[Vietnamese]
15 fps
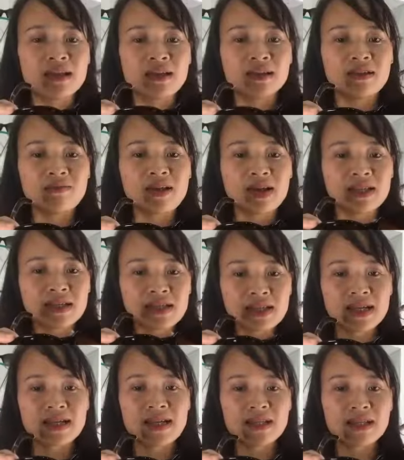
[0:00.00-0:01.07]
Thế và cái chiếc
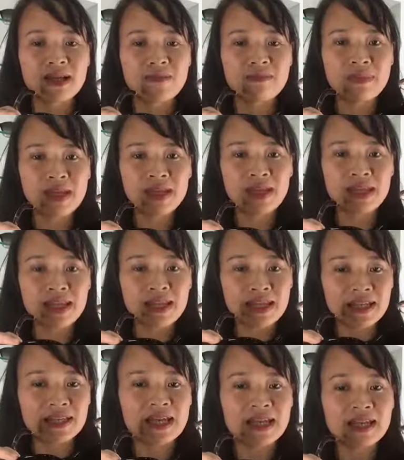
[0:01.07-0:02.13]
kính này thì là made in
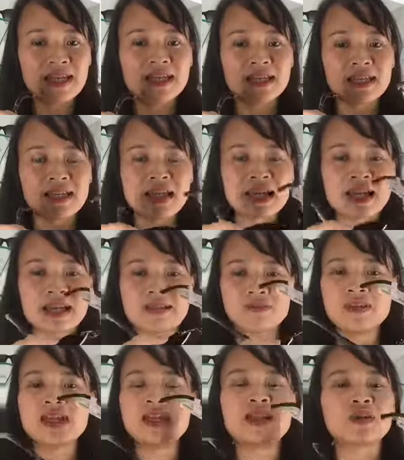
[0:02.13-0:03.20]
Italy, thế nên là
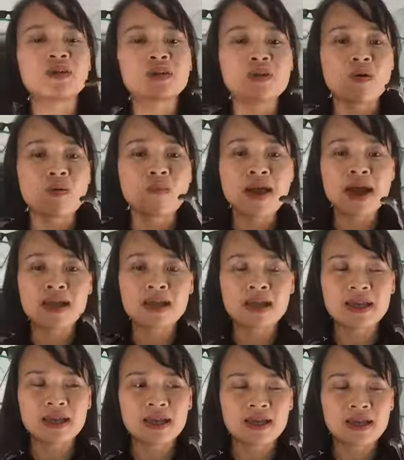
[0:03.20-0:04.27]
vì là nó nó mang
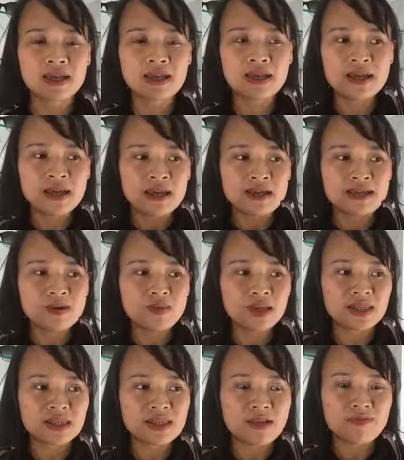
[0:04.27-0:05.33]
cái cái cái trong
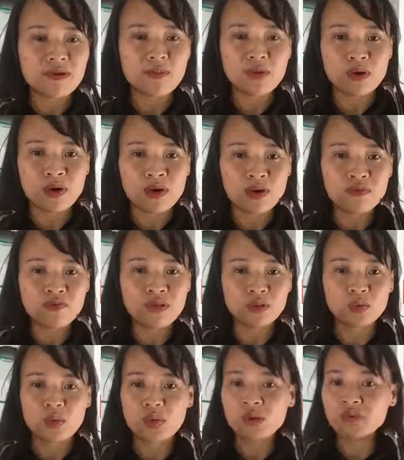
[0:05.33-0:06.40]
cái sản phẩm của nó cái
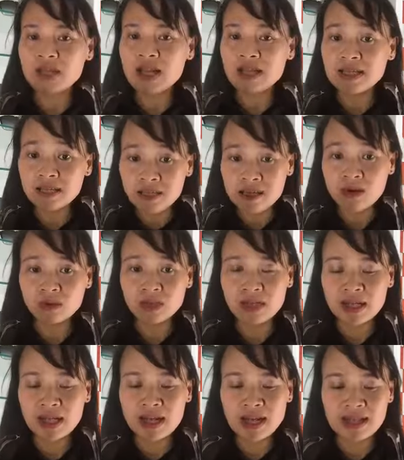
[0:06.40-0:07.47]
việc thủ công rất là nhiều, thế
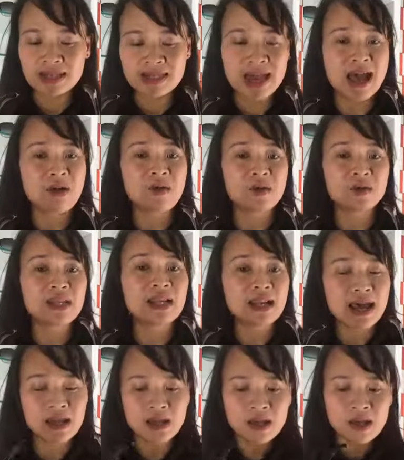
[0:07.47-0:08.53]
nên là cái giá của nó rất là
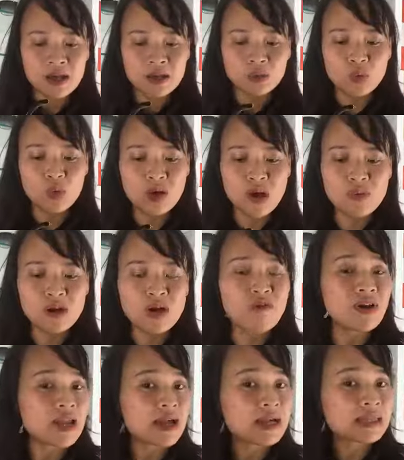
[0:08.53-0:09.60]
đắt. Thủ công đây
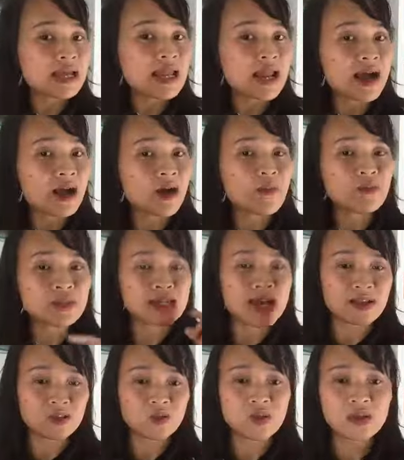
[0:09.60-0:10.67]
không phải là người ta là không
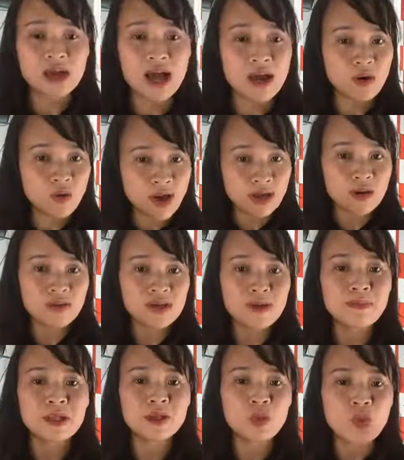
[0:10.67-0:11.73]
sản xuất được hàng loạt đâu
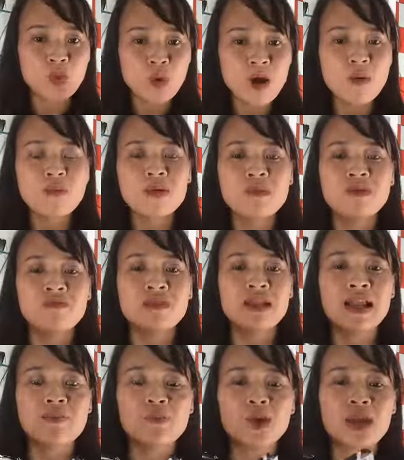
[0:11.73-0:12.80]
nha, mà thủ công là bởi vì
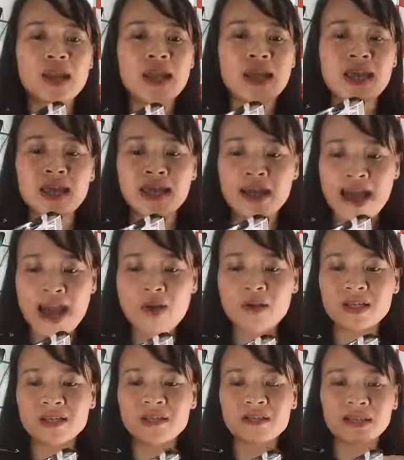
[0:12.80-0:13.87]
là muốn đề cao
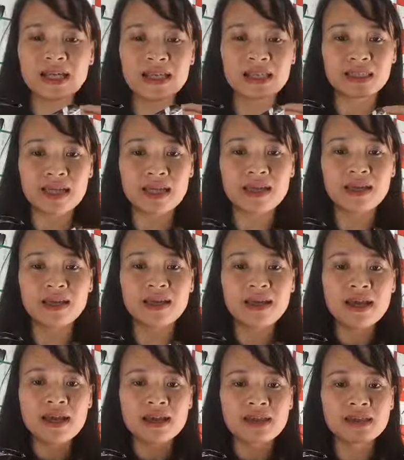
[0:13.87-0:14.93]
cái sự tinh tế,
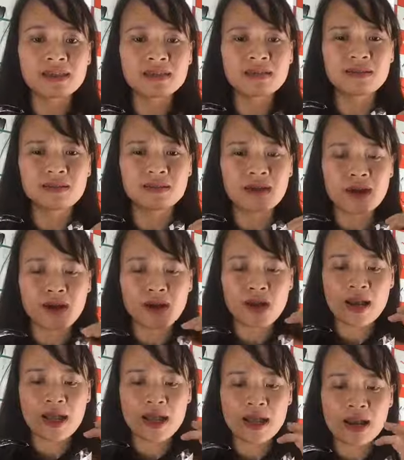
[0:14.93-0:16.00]
cái sự uh,
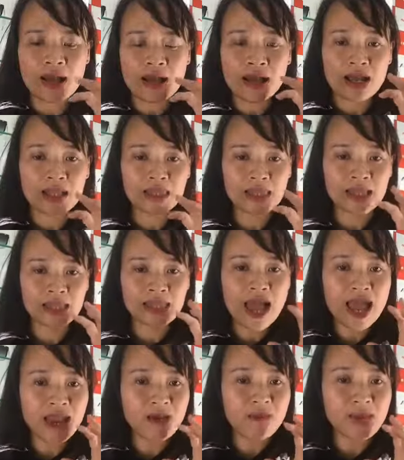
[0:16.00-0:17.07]
gọi là cái cái
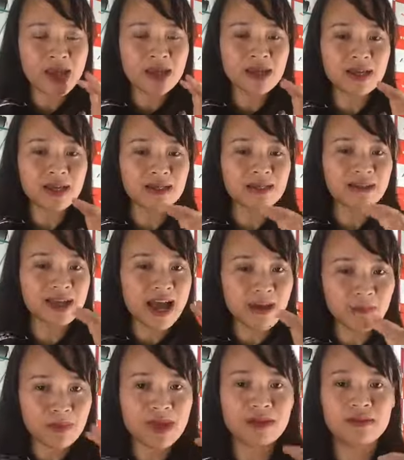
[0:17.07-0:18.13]
tailor-made ấy, cái sự khác
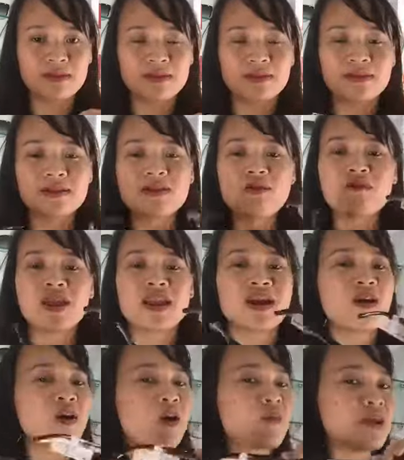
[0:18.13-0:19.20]
biệt, chứ không phải là
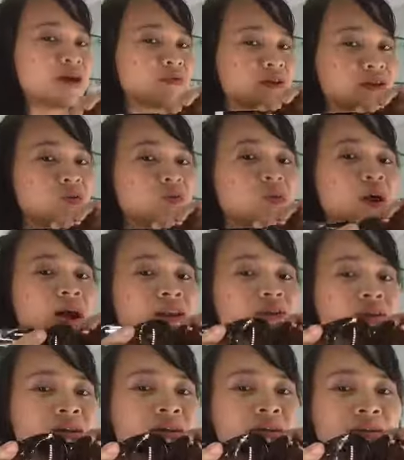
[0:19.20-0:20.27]
họ không làm được đồng loạt đâu
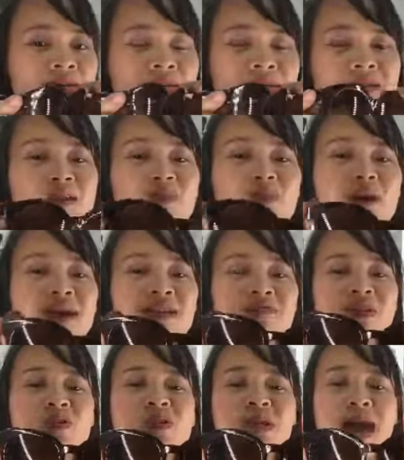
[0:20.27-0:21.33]
nhá. Đồng loạt thì ví
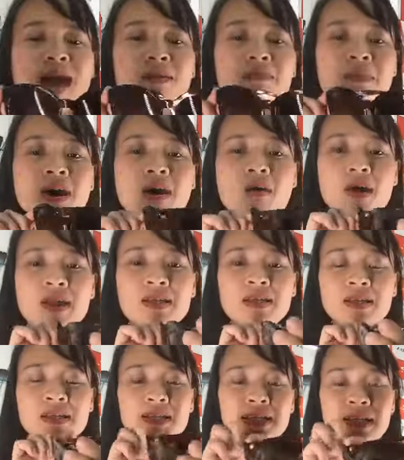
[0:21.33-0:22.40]
dụ như hát em hoặc là những
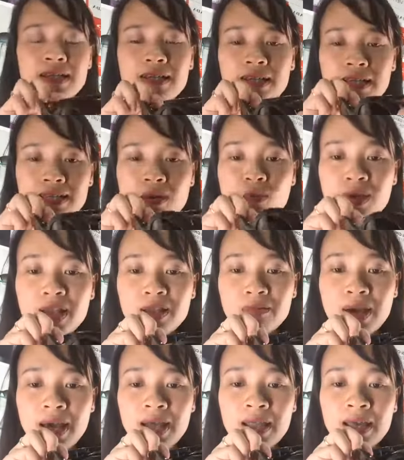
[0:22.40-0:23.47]
cái, cái những cái dòng kính
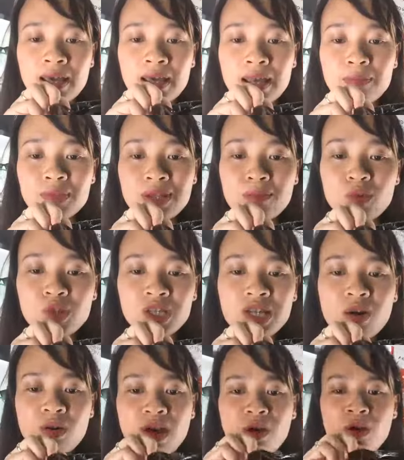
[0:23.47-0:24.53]
mà năm trăm một
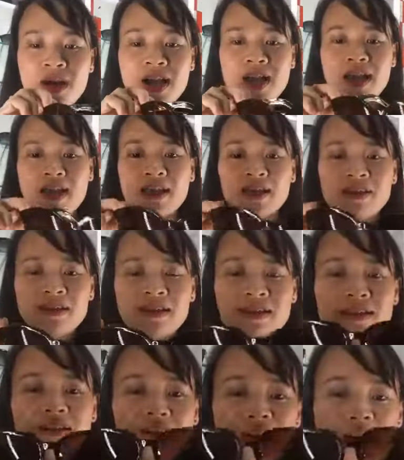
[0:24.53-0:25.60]
triệu là ok.
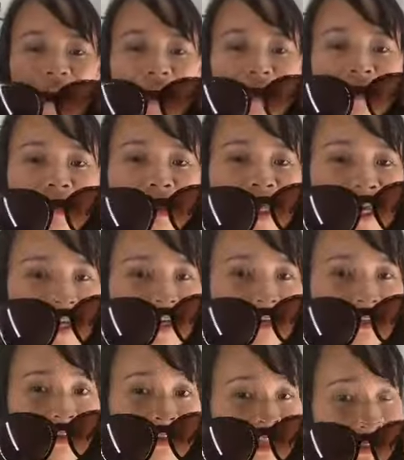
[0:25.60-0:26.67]
Nhưng ở đây là nó thể hiện
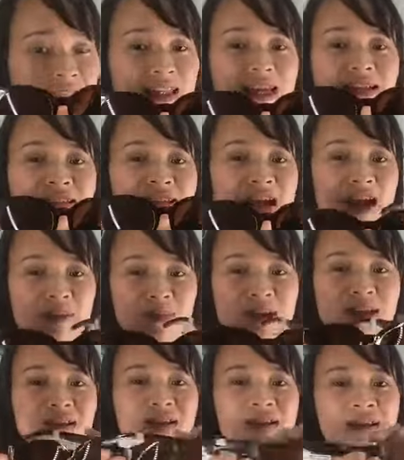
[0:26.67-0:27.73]
cái sự tinh tế, sự khác
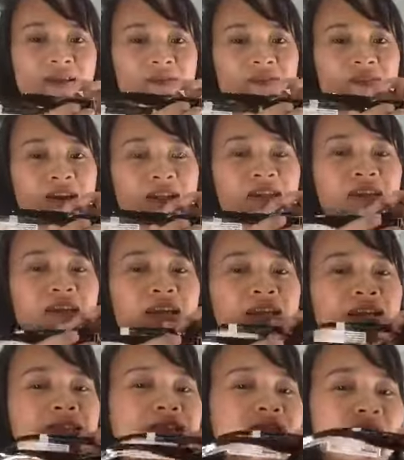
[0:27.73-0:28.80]
biệt. Và những cái
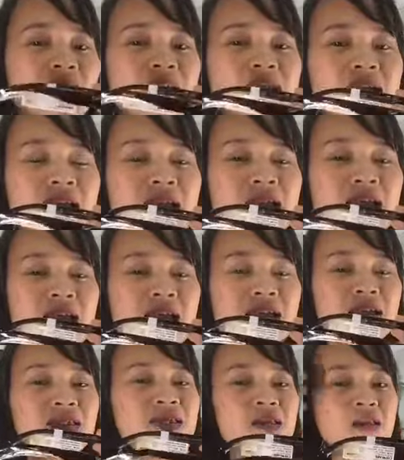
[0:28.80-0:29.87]
những cái cái cái cái,
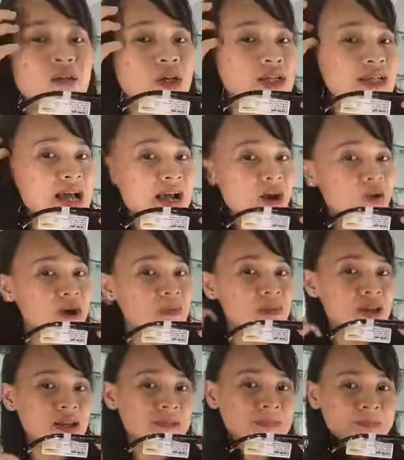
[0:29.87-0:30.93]
cái thương hiệu thời trang cao cấp
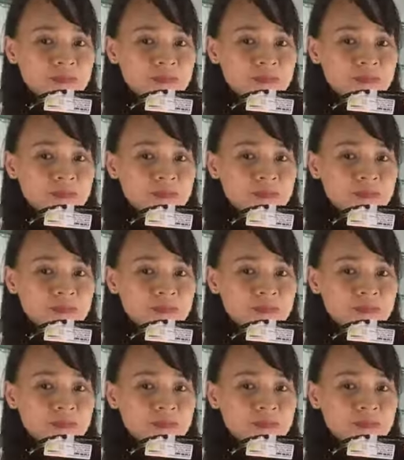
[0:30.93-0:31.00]
này này